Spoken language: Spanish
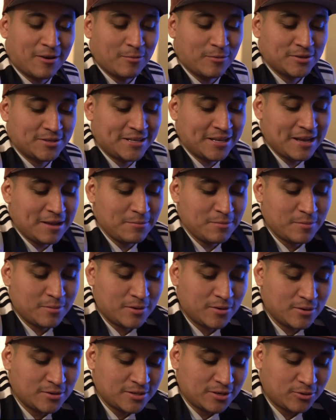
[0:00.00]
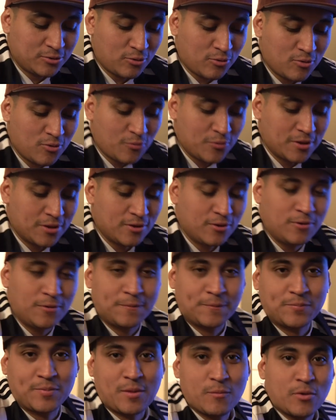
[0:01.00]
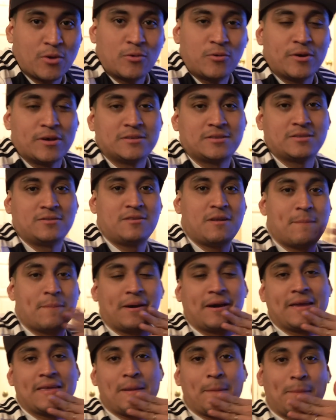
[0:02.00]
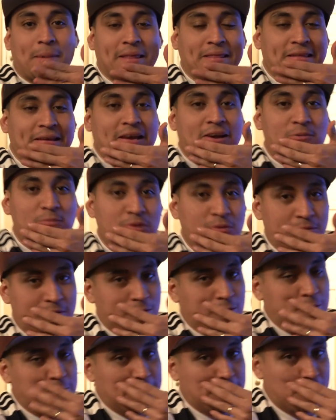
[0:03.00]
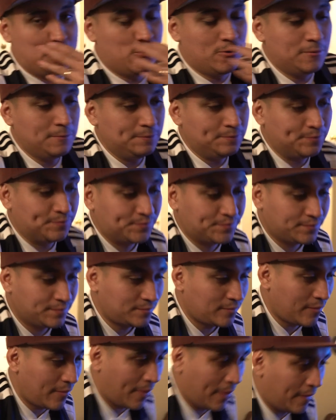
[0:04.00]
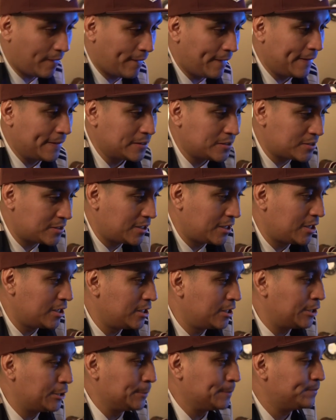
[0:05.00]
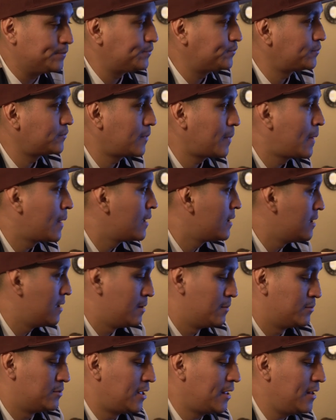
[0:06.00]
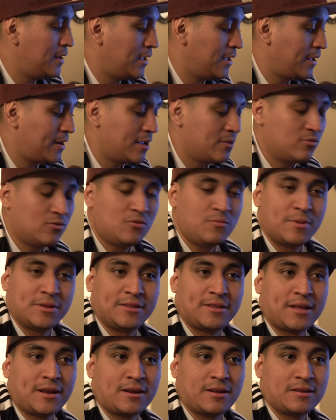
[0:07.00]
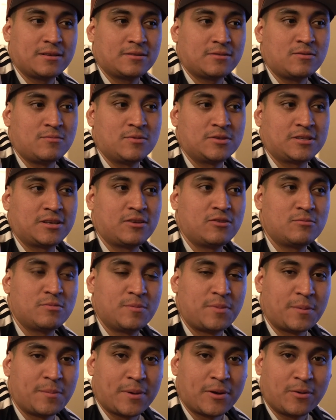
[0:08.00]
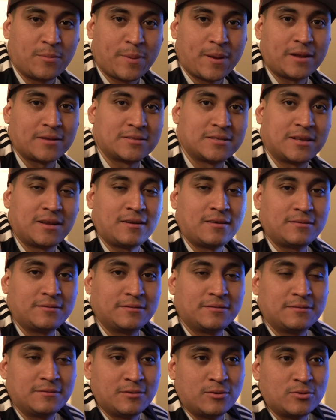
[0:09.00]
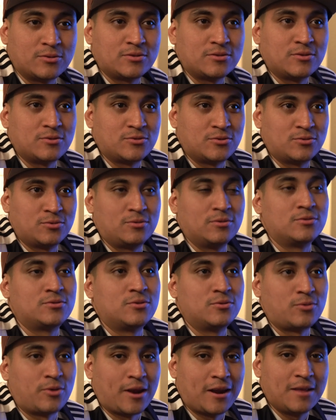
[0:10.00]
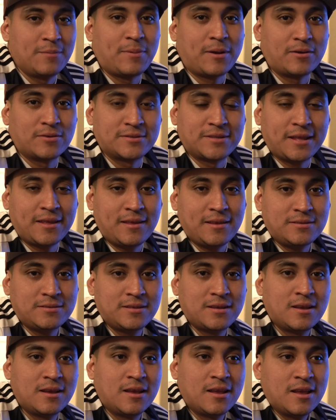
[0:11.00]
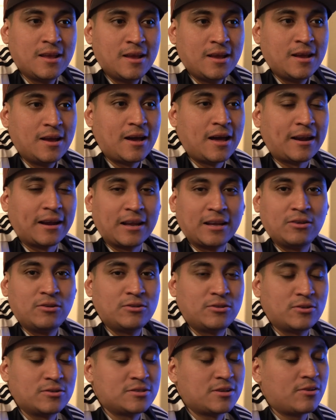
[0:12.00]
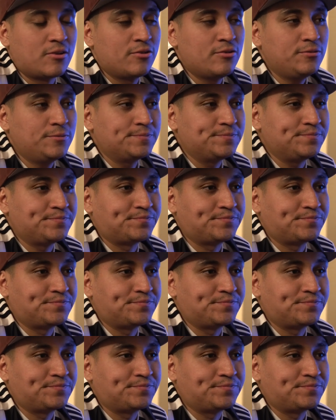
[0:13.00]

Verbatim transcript: ¿Cómo están? Bienvenidos a otro nuevo video. Bueno, ya esta es una pequeña plática como el video anterior. Este Nada, le quería documentar eh, cómo es me preparo para hacer los, tutoriales para ustedes. Arreglos y todo ese rollo.